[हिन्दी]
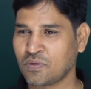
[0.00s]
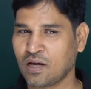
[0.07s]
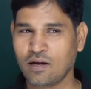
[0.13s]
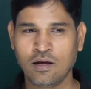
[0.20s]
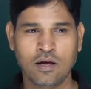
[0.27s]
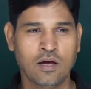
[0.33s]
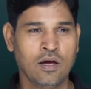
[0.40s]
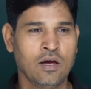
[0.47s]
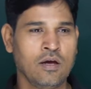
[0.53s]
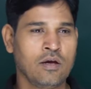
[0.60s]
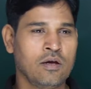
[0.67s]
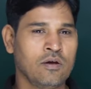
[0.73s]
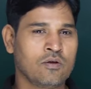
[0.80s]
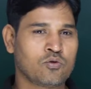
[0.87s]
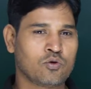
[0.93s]
है ना
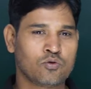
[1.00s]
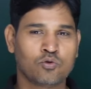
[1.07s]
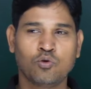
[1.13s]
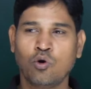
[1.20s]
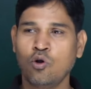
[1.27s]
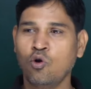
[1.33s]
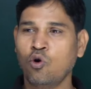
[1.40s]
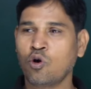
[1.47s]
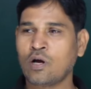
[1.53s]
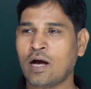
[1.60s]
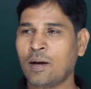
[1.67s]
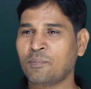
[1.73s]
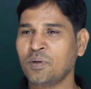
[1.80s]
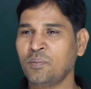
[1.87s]
तो दो लोग आपने